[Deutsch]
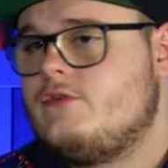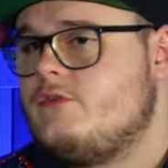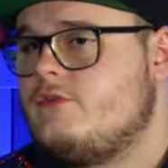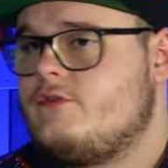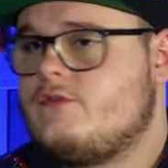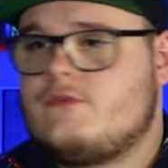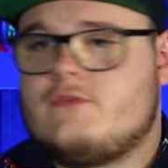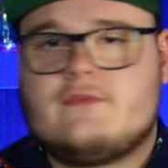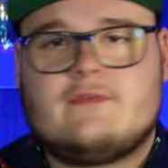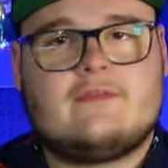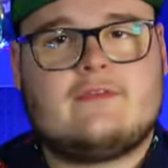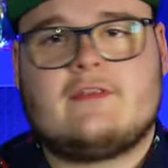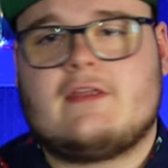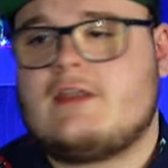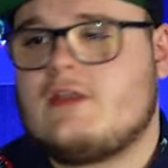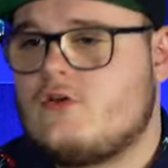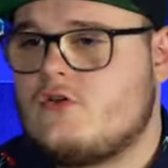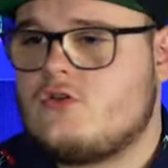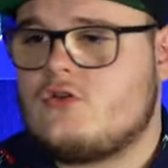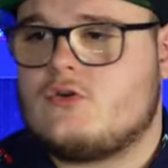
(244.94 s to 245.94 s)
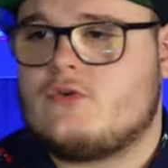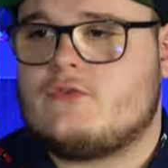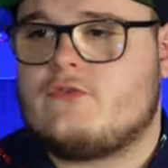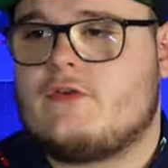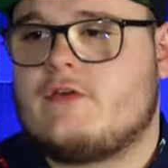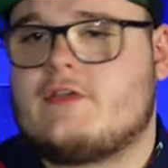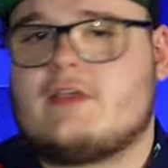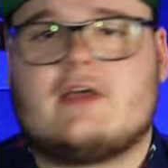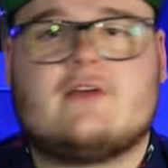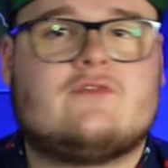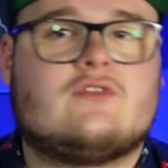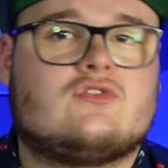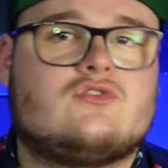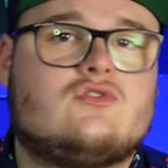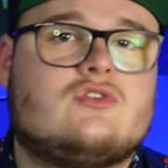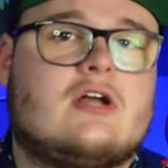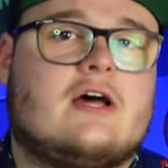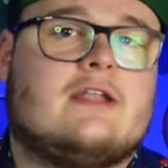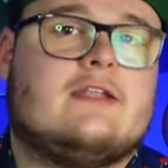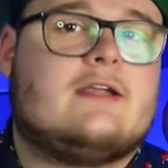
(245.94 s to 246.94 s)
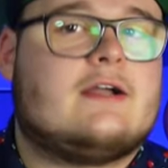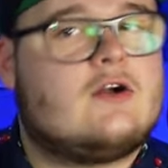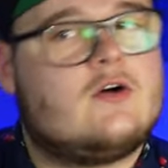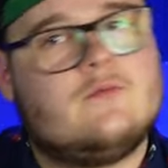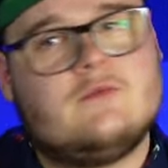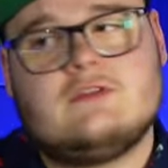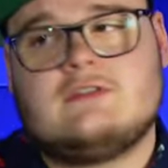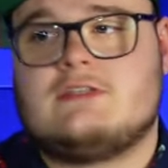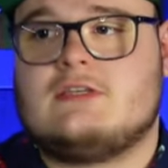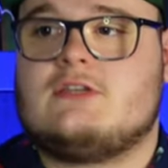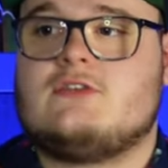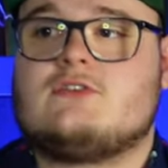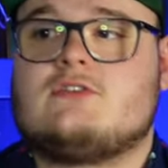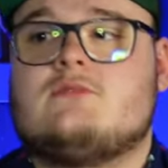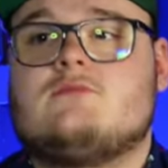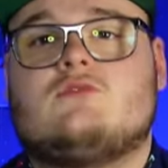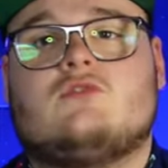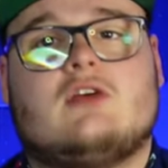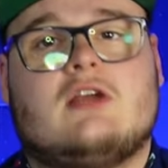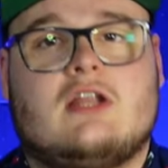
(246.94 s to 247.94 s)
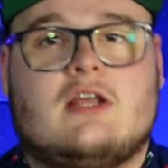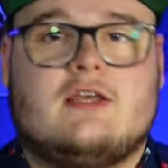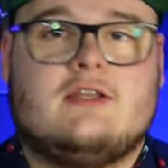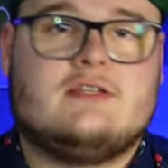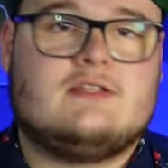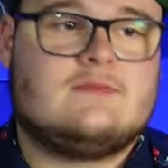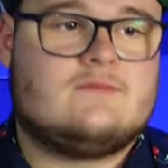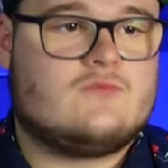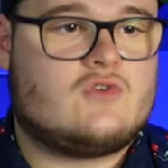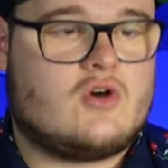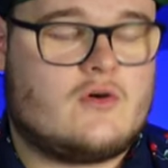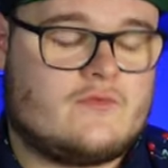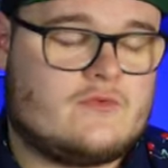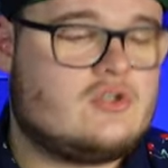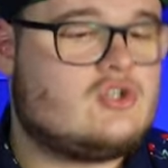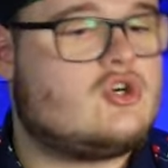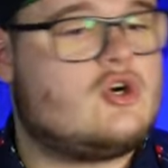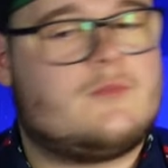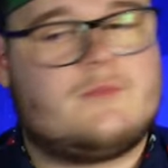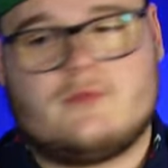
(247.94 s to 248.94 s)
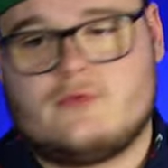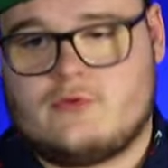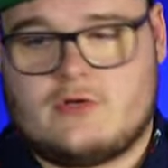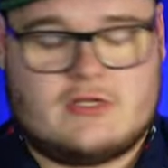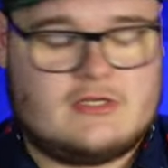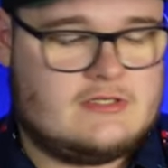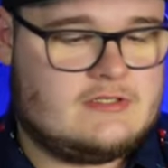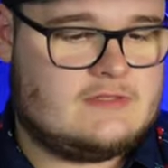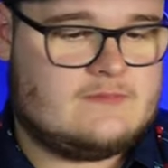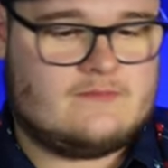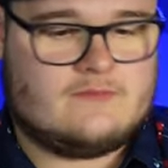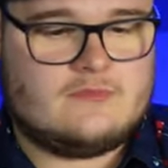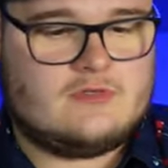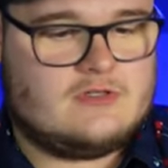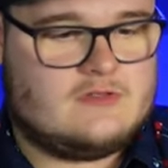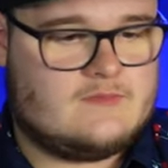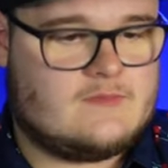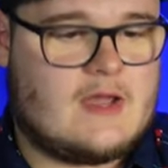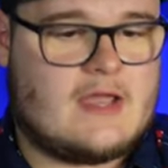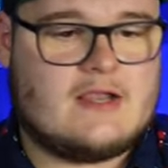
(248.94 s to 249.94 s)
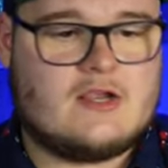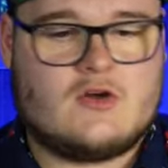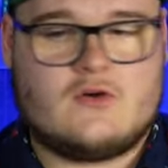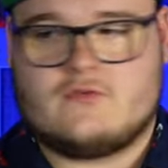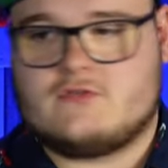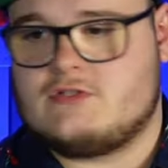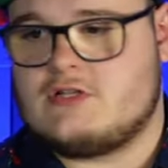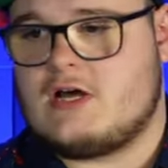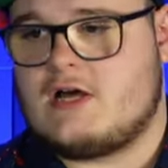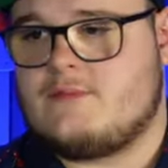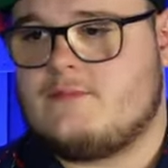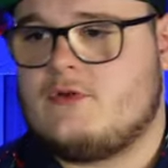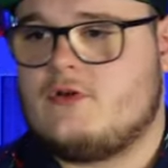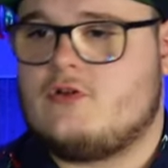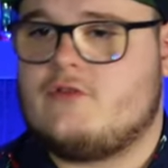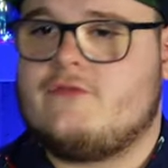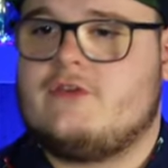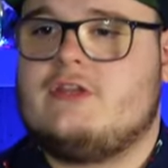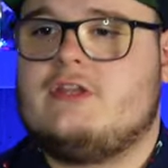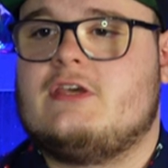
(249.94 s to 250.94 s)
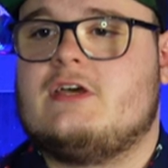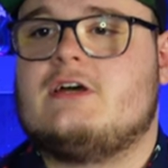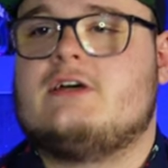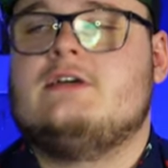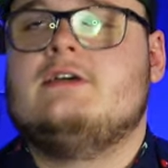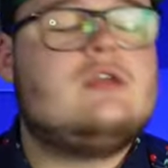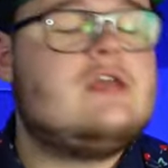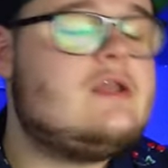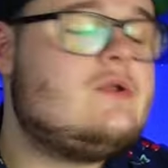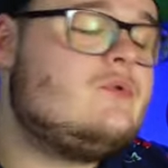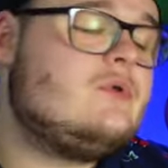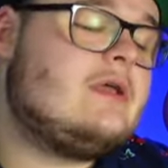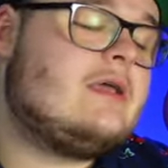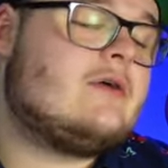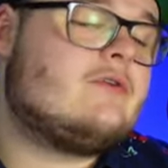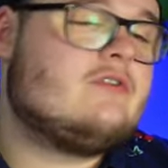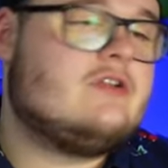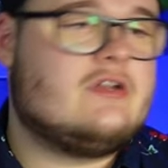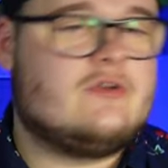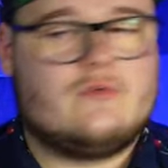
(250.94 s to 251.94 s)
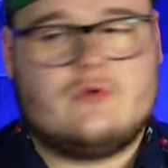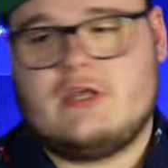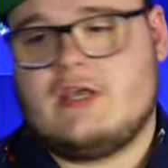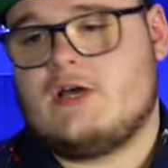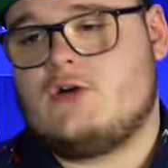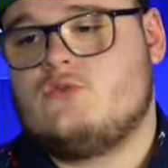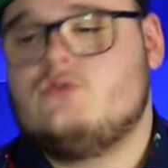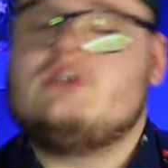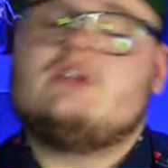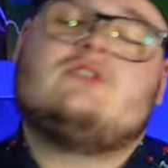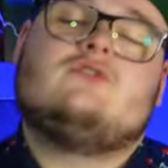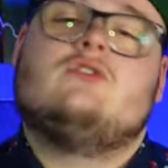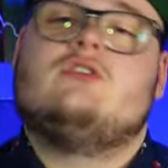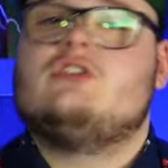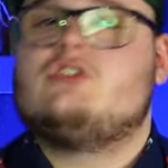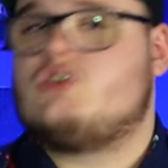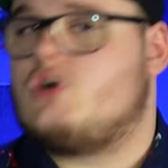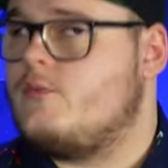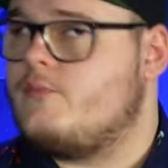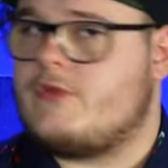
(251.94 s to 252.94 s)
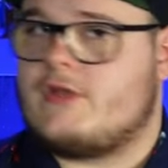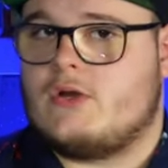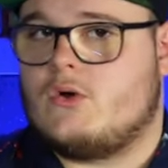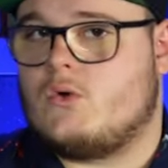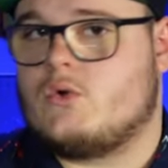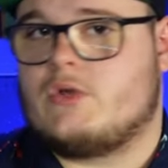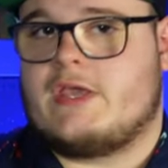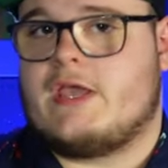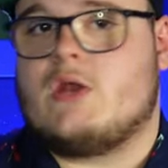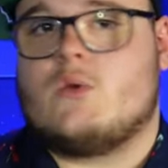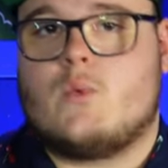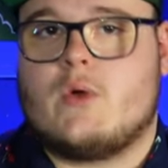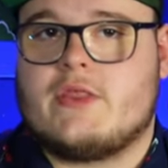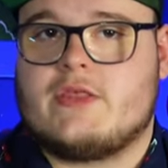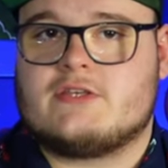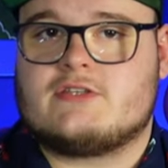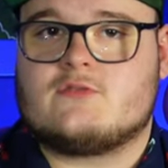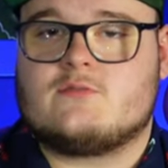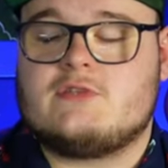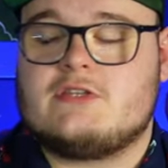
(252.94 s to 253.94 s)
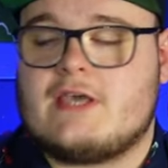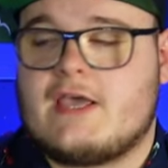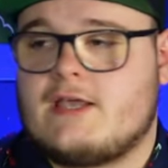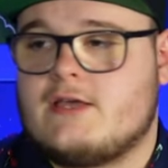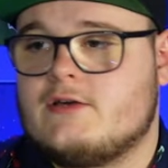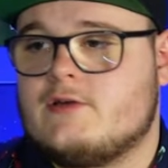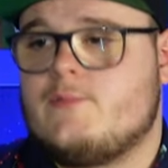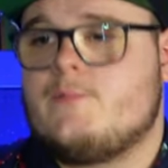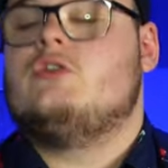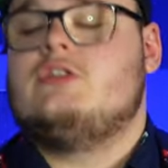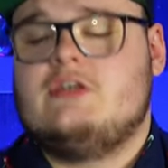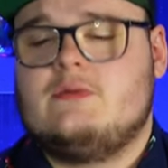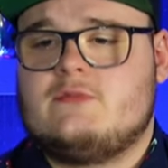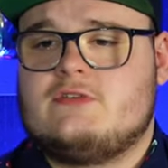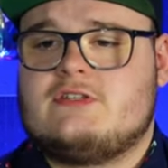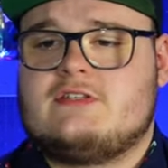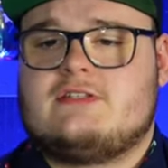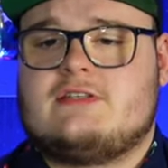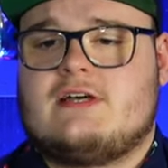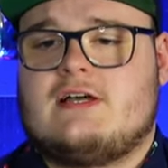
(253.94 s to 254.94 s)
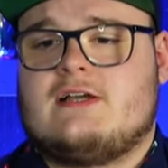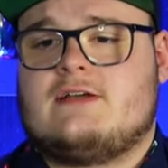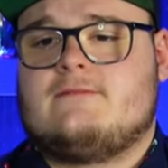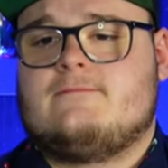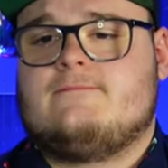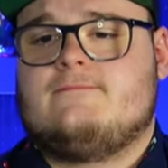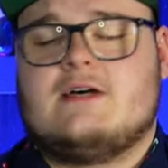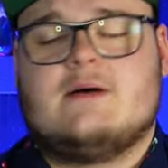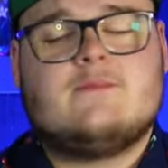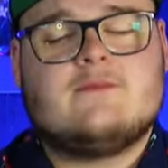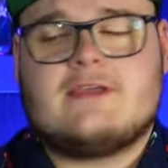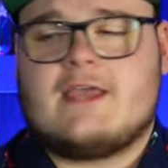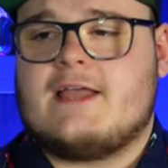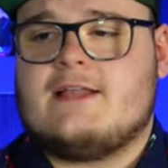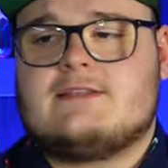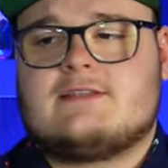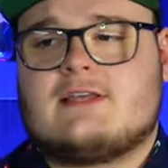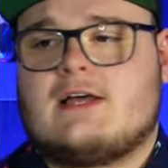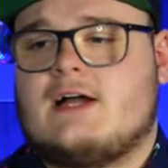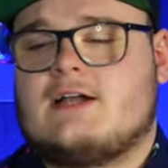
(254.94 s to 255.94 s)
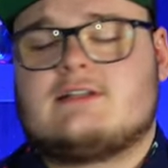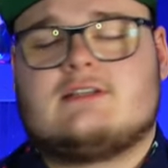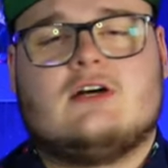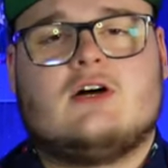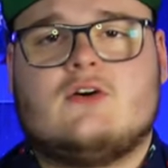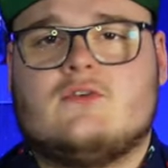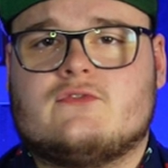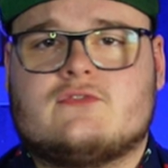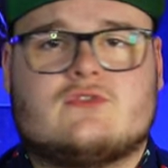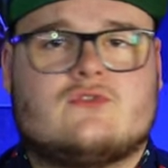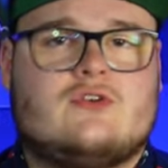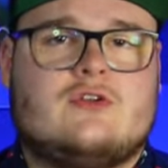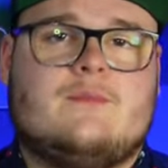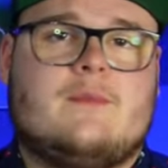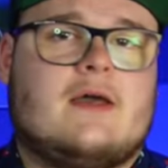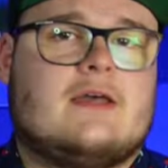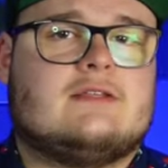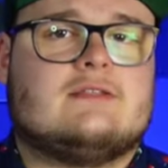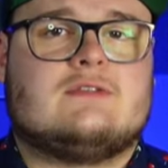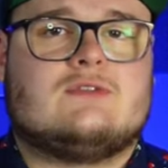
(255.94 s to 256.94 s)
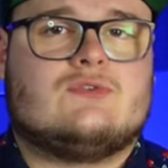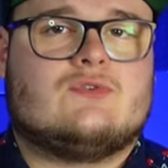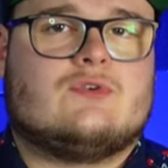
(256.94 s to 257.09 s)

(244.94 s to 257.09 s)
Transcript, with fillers: äh, es ist, der neue Ghostface greift auch schon an. Dann kommt die Szene aus dem Trailer in diesem Coffeeshop oder in diesem, in diesem Einkaufsladen mehr oder weniger und hin und her und hin und her und natürlich kommt dann auch Gail Weathers um die Ecke. Und hier muss ich sagen, sie haben Gails Charakter Charakter auf Scream 1